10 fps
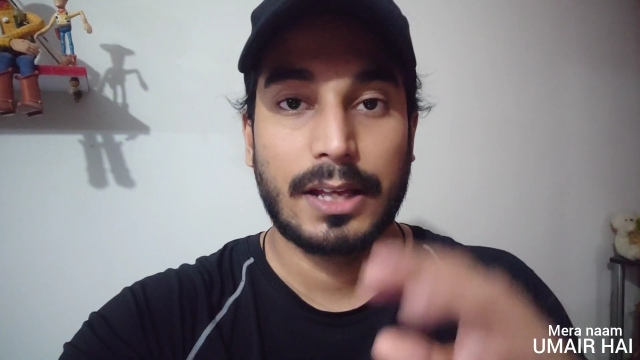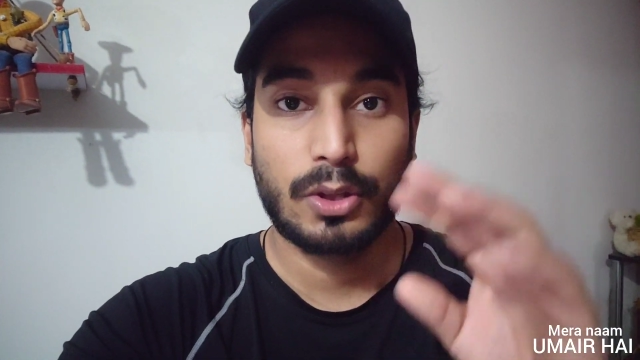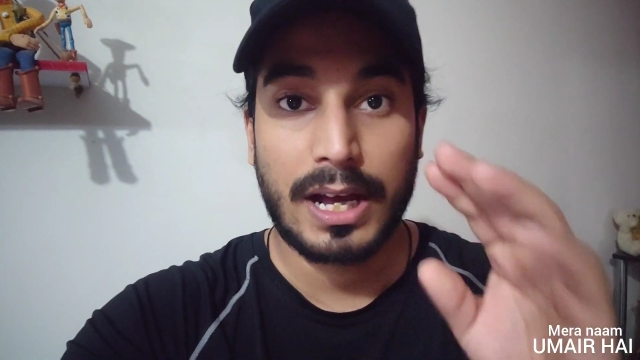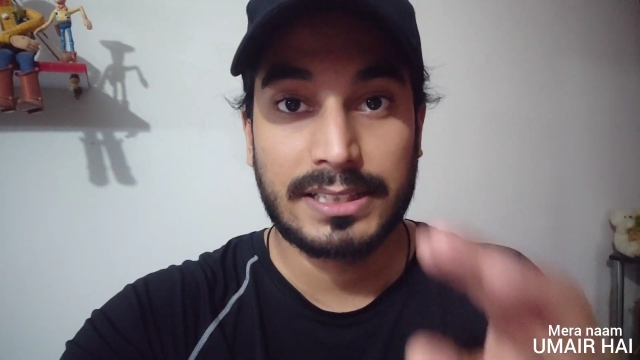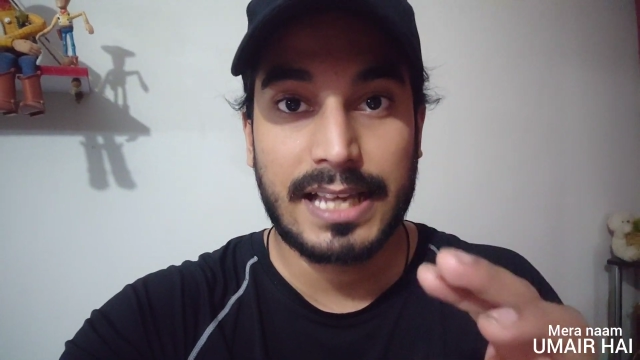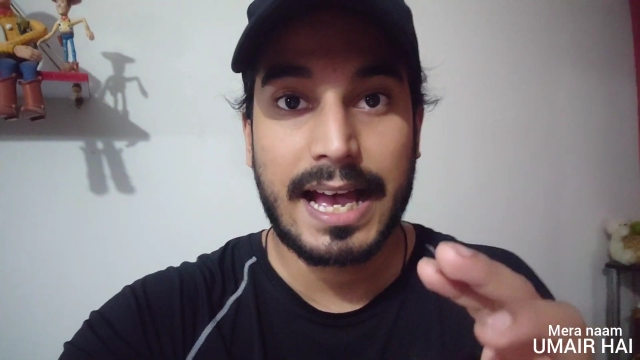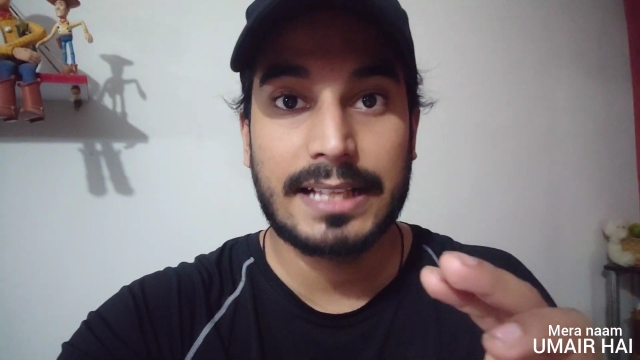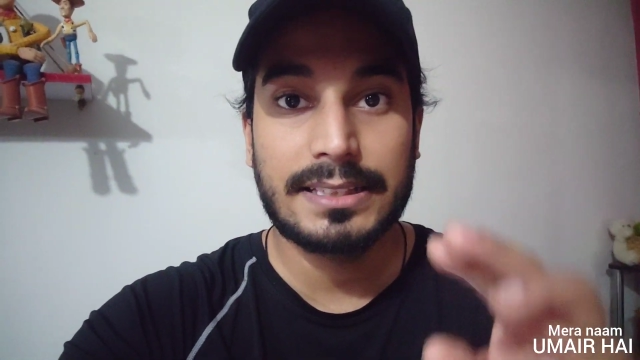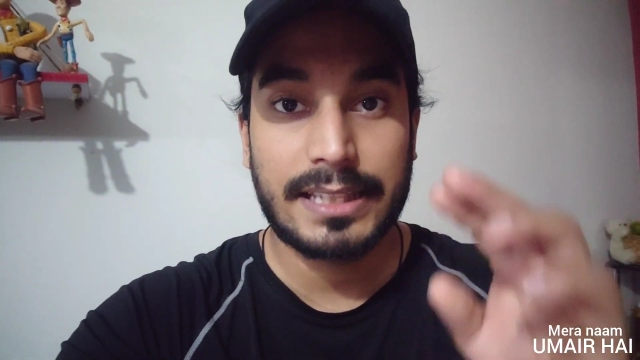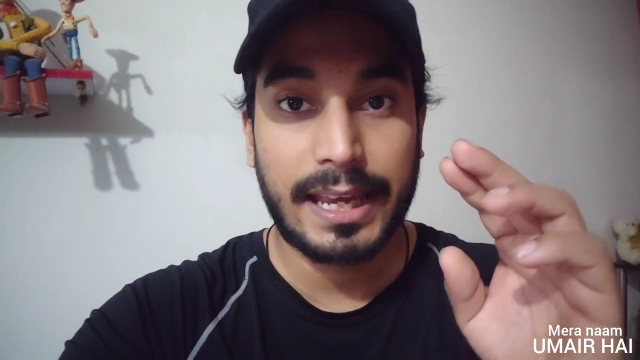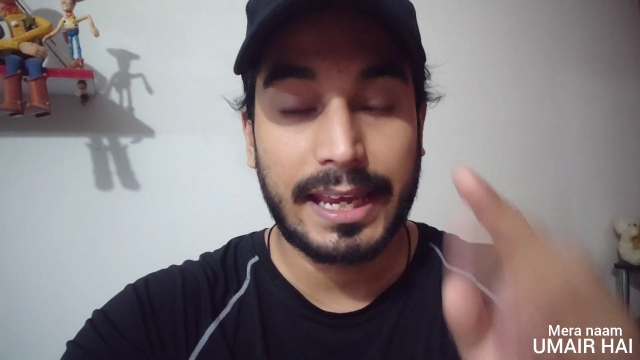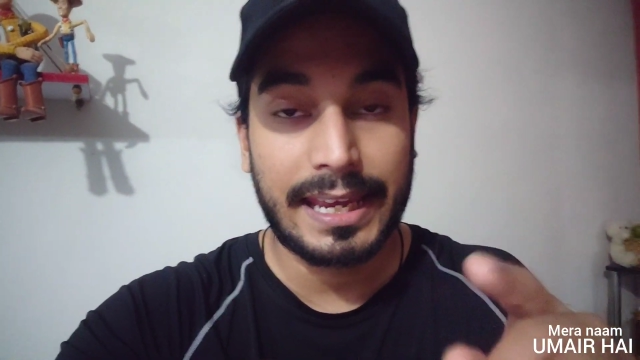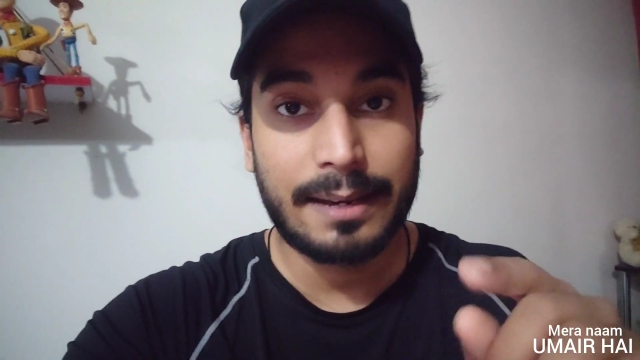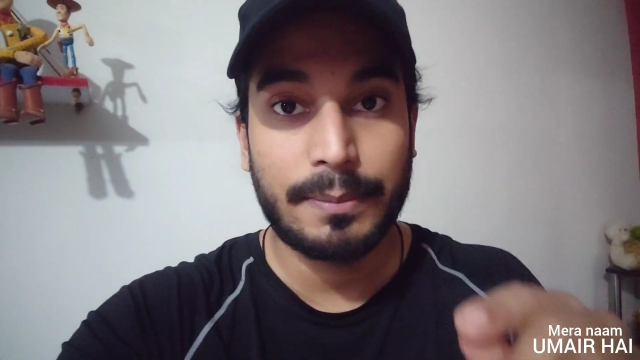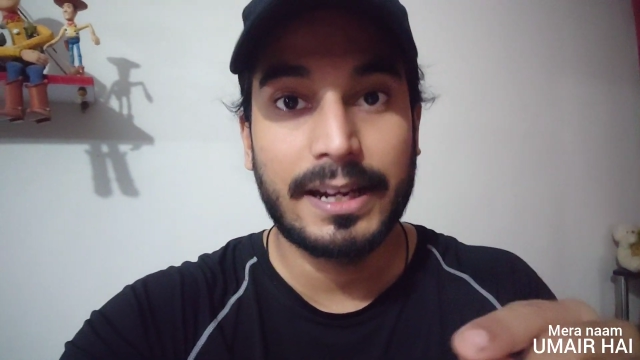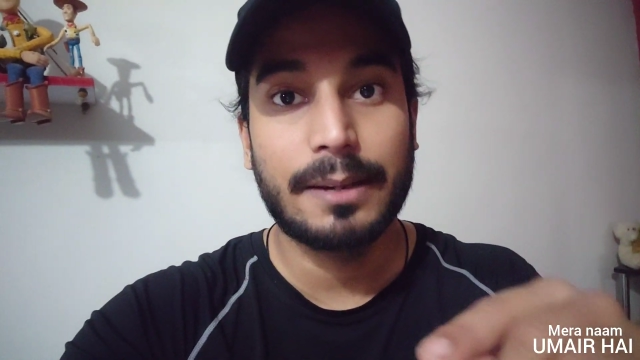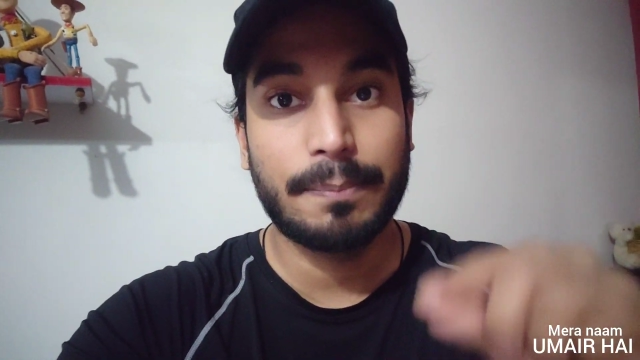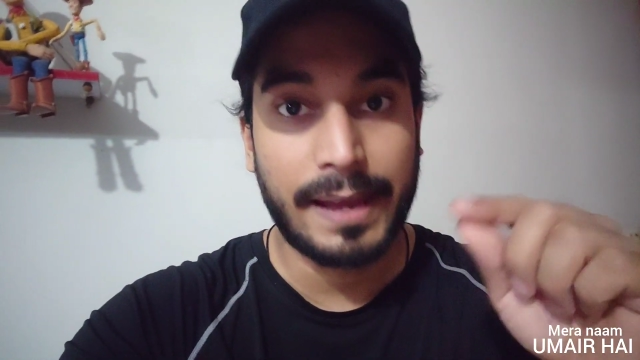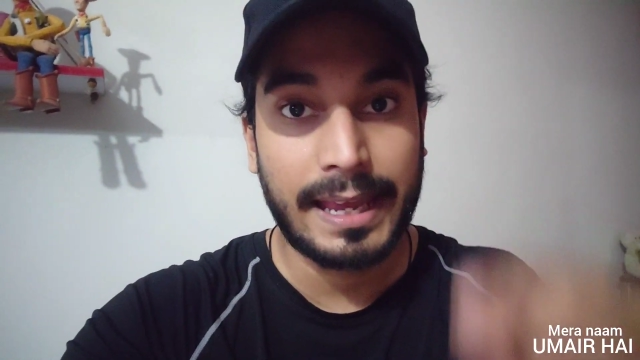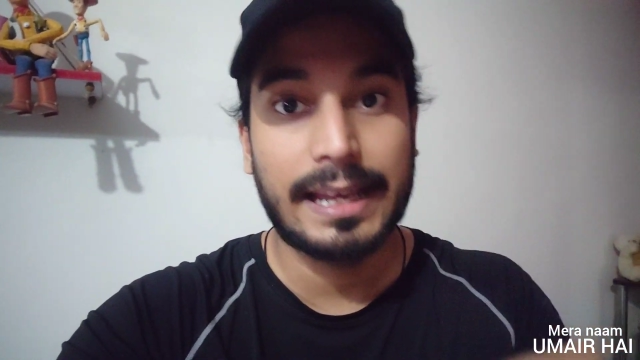तो अजान से एक मिनट
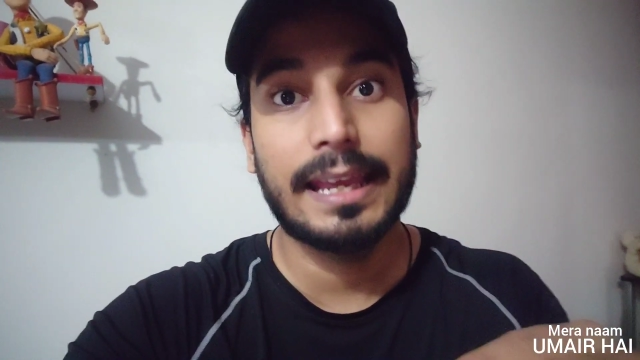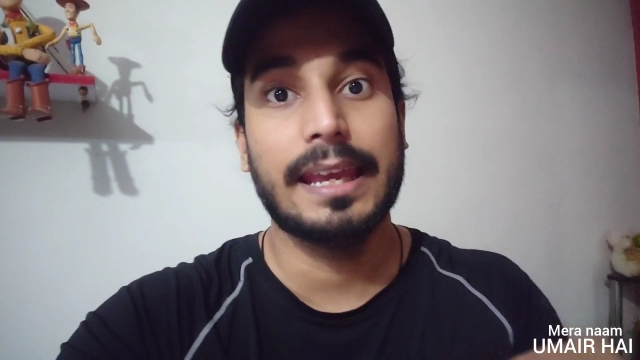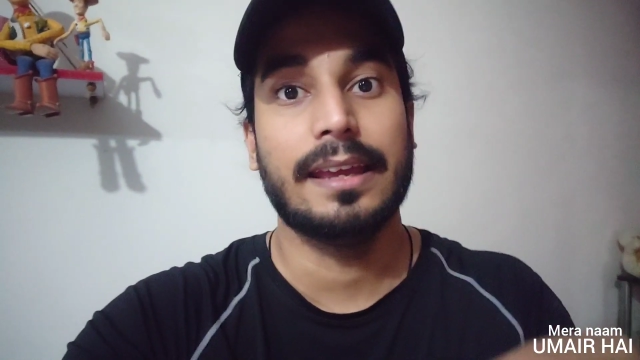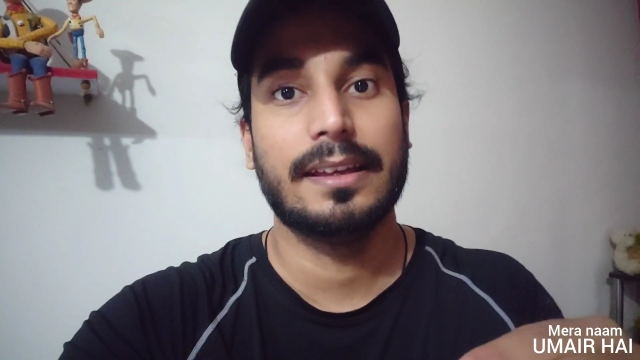पहले